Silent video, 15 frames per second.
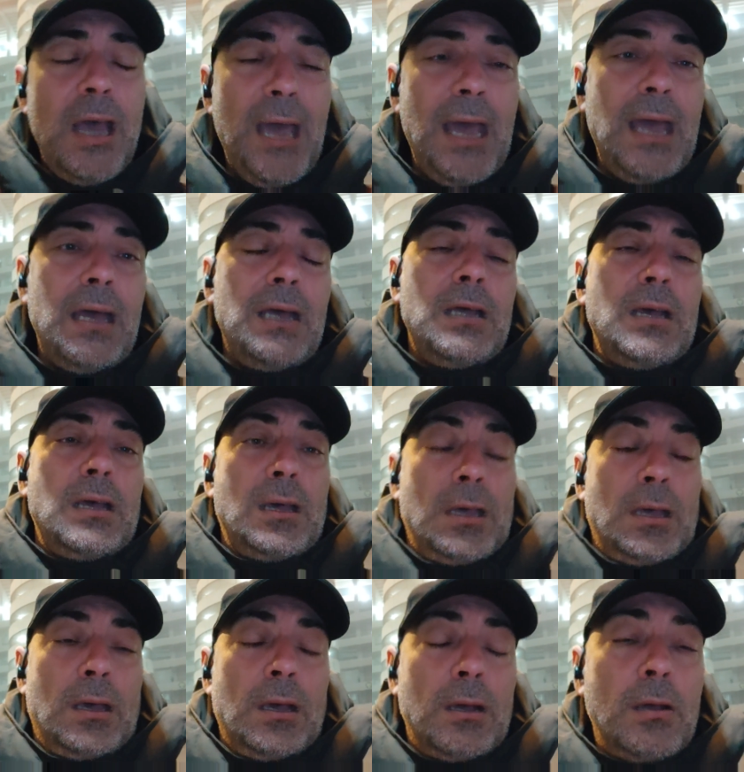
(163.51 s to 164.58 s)
Eh.
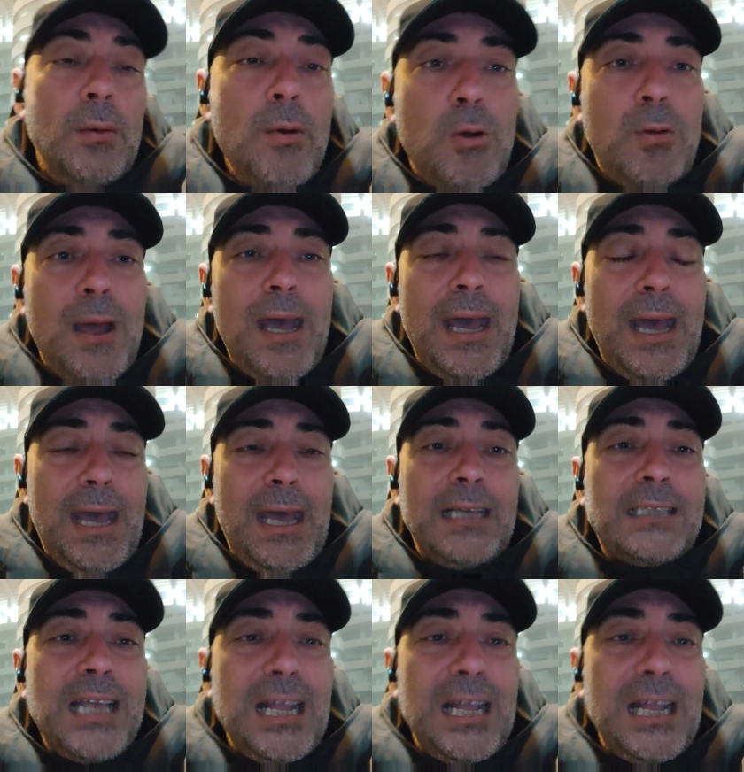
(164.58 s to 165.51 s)
Comunque è